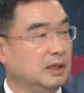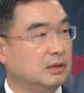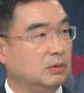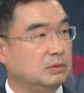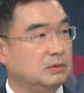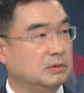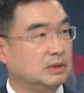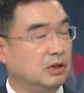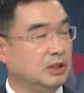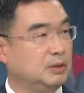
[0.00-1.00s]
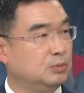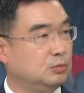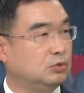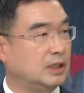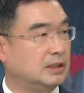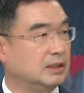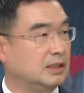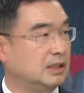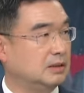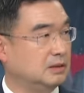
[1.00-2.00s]
예. 오늘 경기
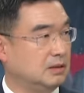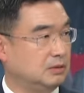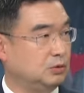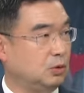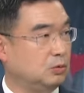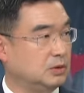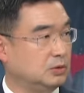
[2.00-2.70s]
북부라든가 음. 수도권